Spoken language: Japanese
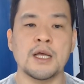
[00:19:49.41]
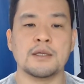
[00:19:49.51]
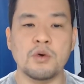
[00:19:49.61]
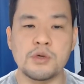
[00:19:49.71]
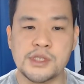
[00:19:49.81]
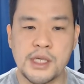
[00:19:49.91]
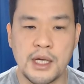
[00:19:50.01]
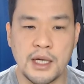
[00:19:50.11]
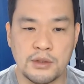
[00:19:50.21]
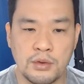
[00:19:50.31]
同
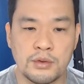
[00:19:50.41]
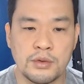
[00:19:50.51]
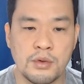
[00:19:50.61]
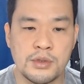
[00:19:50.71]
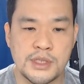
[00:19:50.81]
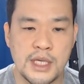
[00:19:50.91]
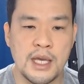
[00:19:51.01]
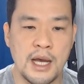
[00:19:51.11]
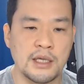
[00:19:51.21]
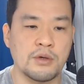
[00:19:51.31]
性愛と同
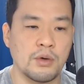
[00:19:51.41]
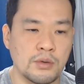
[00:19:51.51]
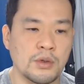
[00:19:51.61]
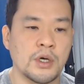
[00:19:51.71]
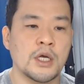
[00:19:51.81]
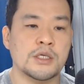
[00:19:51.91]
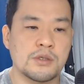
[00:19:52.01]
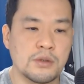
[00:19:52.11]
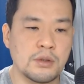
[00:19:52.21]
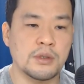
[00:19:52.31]
性アイコンを
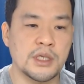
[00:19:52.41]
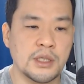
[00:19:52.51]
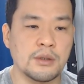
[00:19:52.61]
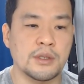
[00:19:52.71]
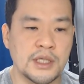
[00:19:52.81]
その議論、